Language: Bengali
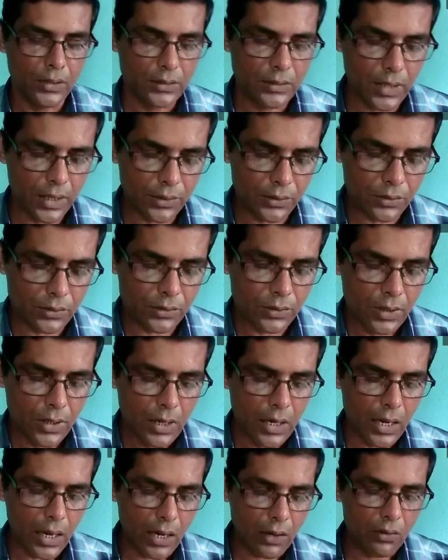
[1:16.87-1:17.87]
যাই হোক
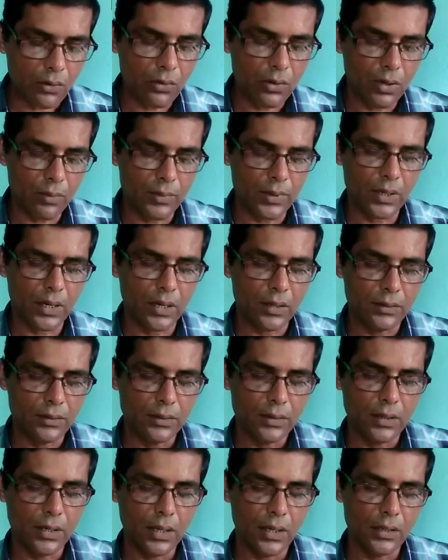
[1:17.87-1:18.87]
এখন আমরা
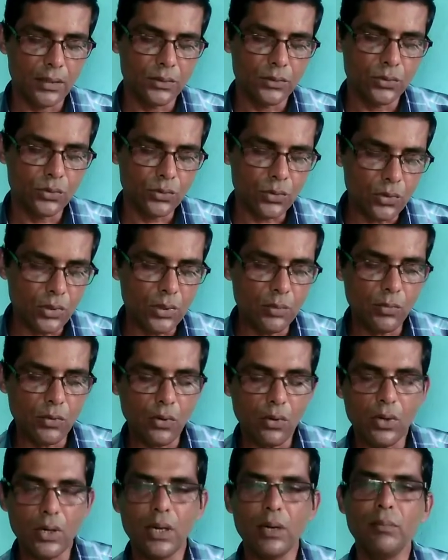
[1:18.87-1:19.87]
এই
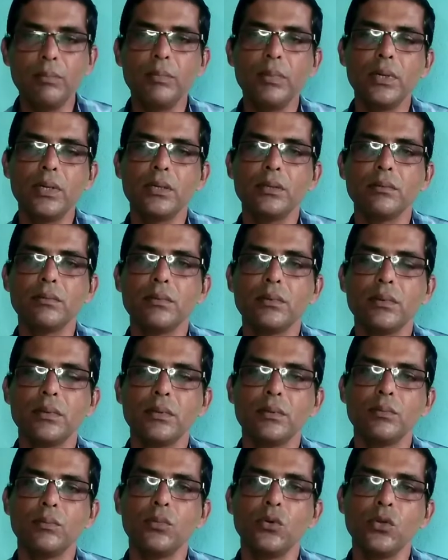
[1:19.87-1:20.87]
চণ্ডীমঙ্গল কাব্যের
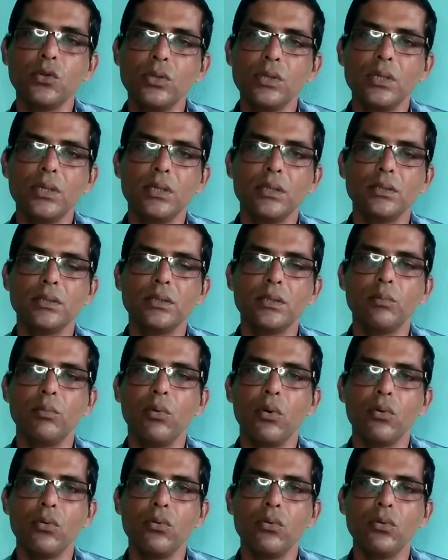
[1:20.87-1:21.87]
মধ্যে যে
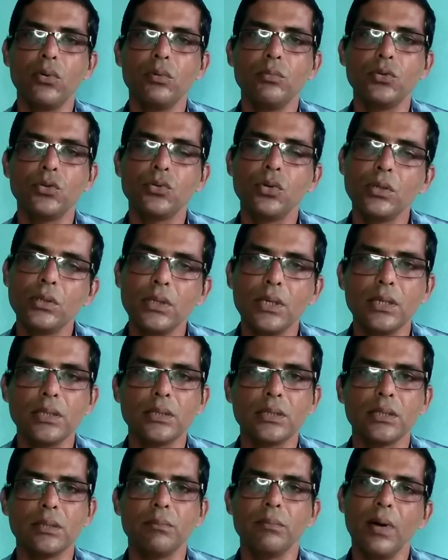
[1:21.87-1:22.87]
বর্ণনীয় বিষয়টা
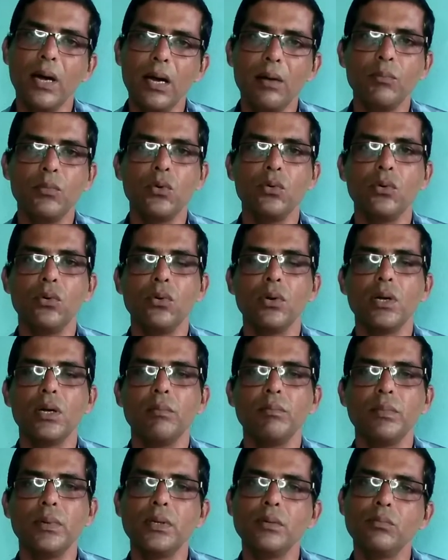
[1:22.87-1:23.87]
আছে বা মঙ্গল
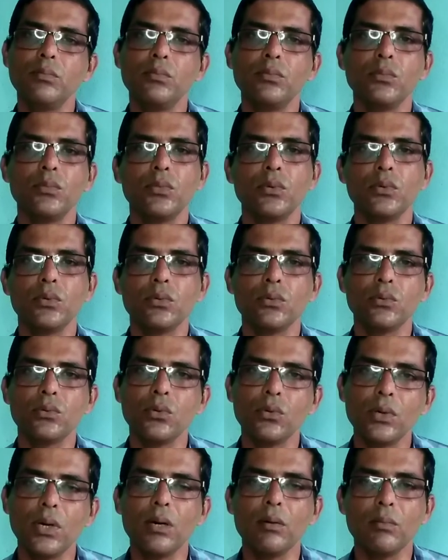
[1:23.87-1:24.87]
কাব্যের
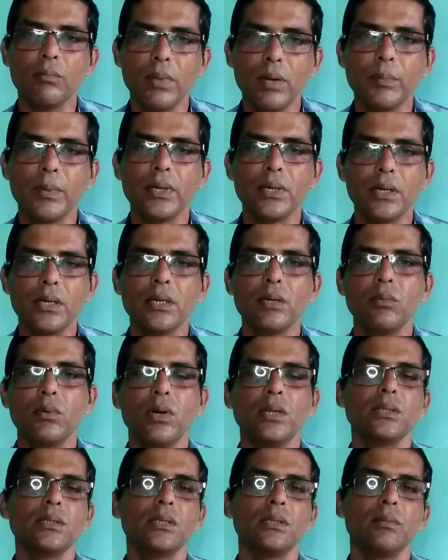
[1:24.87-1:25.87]
টোটাল ব্যাপারটাকে
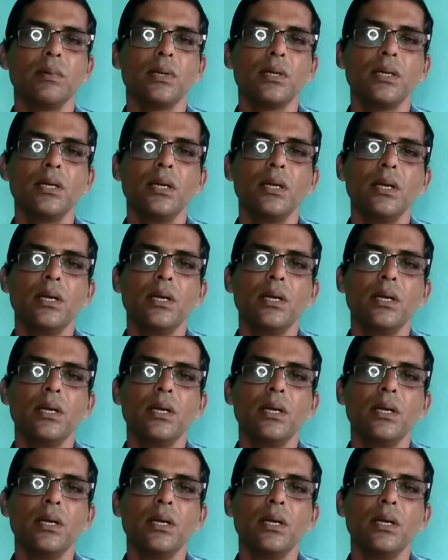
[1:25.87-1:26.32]
বলা যেতে পারে